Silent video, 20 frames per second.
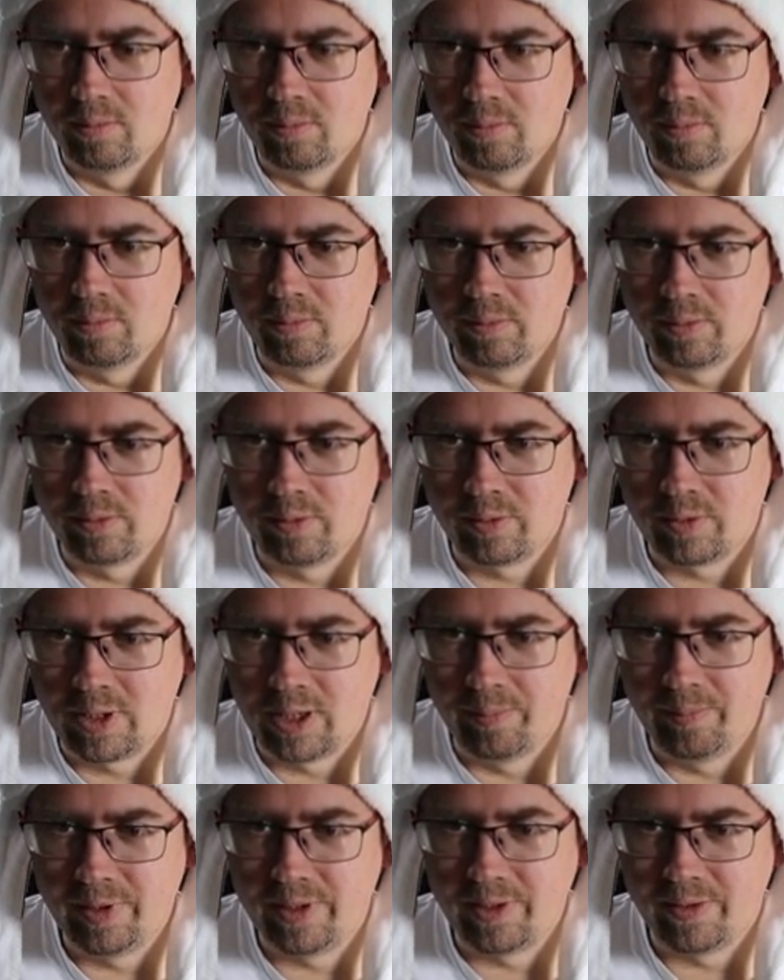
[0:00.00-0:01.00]
Und
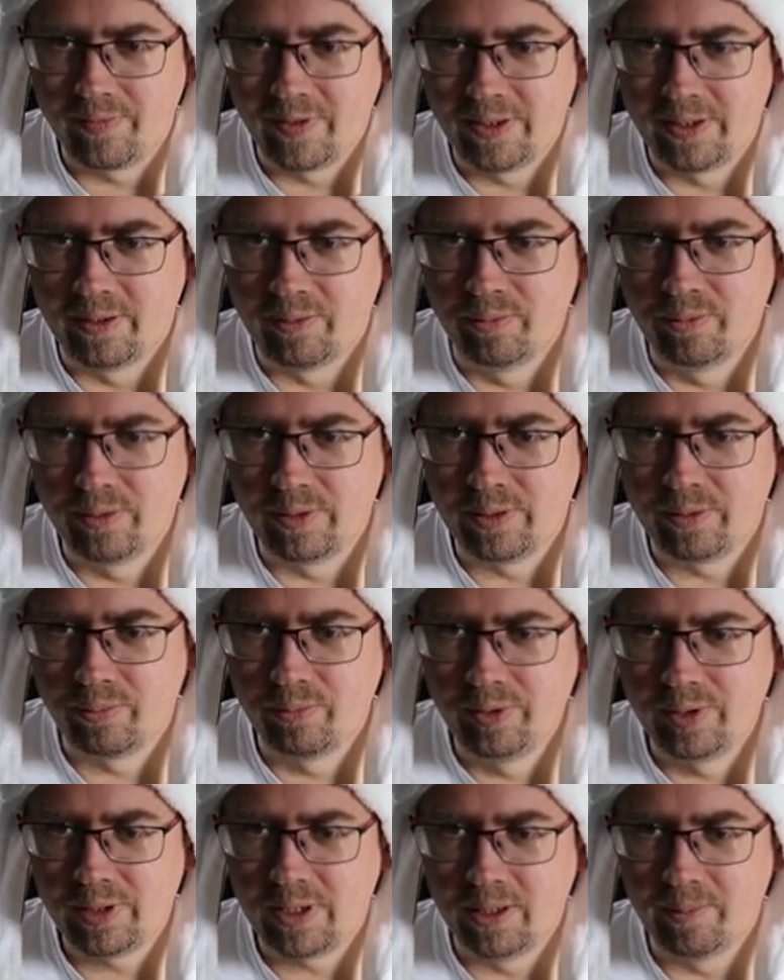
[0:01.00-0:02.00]
kann mich jetzt weiter nach unten
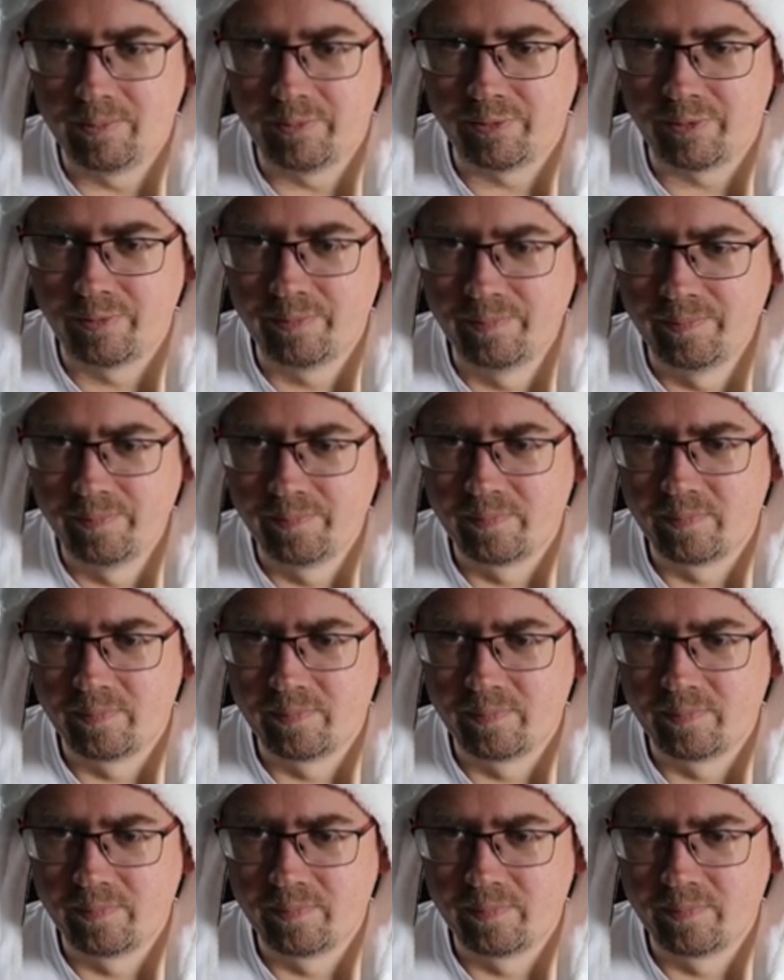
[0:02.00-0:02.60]
durchkämpfen.